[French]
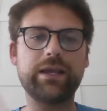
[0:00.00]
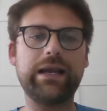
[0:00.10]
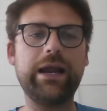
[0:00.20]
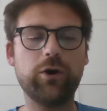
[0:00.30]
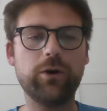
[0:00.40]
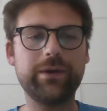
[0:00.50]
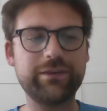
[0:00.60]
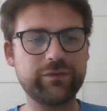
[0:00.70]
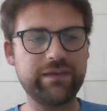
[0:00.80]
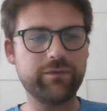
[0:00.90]
Alors, qu'est-ce
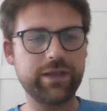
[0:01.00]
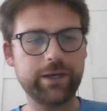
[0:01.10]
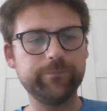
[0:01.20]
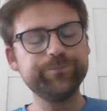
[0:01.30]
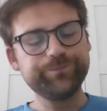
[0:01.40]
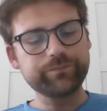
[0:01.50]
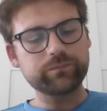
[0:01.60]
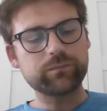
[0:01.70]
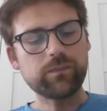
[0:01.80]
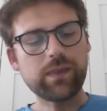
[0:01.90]
que ça veut dire
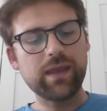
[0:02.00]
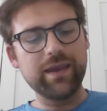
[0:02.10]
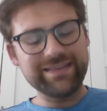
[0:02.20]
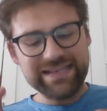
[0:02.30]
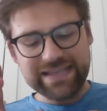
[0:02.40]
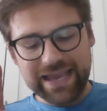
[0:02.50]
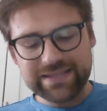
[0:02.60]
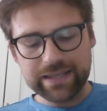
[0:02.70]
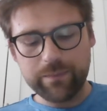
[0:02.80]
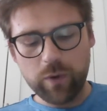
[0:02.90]
Et ça, c'est
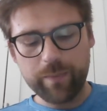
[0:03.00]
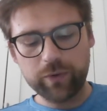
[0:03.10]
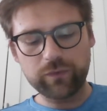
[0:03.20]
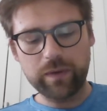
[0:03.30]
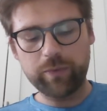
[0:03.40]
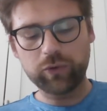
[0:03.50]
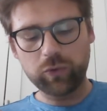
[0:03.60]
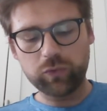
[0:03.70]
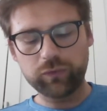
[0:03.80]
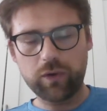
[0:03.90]
extrêmement important à prendre en
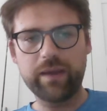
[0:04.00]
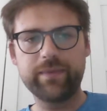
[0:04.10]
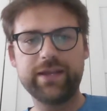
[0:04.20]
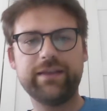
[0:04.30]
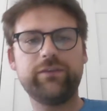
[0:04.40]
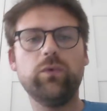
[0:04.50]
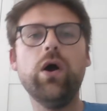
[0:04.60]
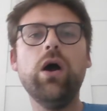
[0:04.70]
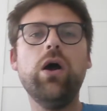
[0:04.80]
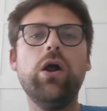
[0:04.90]
compte en réhabilitation.
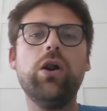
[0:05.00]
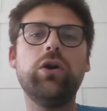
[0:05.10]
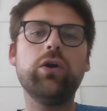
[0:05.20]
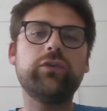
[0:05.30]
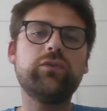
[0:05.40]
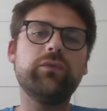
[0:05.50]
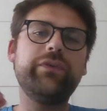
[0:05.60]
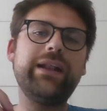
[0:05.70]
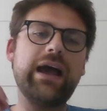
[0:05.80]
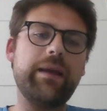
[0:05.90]
Lorsqu'on fait
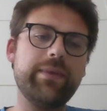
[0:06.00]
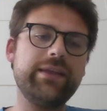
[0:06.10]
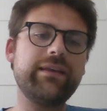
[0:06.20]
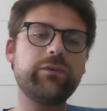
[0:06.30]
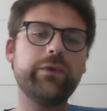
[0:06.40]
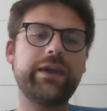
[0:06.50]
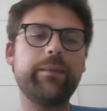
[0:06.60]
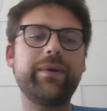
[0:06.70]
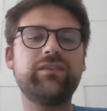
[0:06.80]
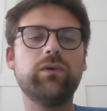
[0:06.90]
de la réhabilitation avec un
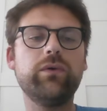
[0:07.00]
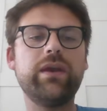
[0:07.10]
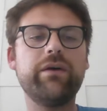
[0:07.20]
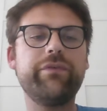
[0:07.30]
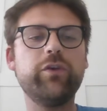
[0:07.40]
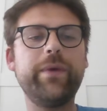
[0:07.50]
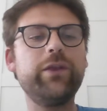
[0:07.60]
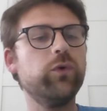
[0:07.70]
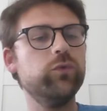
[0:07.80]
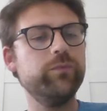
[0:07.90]
patient, il y a un phénomène
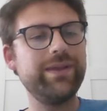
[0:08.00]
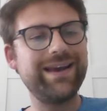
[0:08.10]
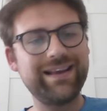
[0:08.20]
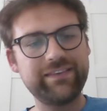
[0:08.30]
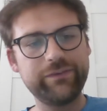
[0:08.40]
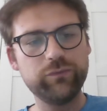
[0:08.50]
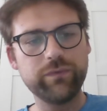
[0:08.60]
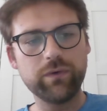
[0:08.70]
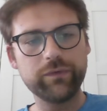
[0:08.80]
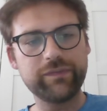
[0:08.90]
qu'on oublie assez
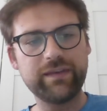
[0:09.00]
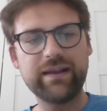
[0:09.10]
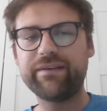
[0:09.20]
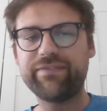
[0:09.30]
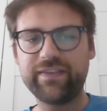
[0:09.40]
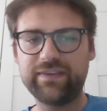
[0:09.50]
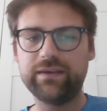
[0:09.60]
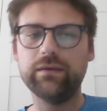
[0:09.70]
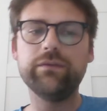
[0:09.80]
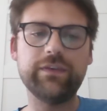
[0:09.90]
souvent, c'est la
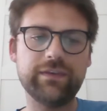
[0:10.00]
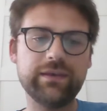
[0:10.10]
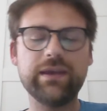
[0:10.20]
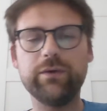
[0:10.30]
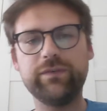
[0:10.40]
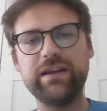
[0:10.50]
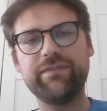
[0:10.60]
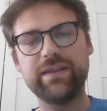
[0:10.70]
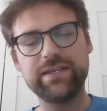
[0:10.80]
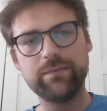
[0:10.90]
fatigue physique et aussi la
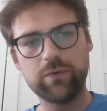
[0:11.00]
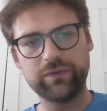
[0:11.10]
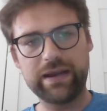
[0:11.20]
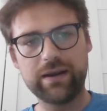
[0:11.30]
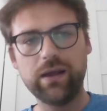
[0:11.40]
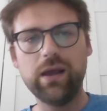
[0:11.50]
fatigue mentale.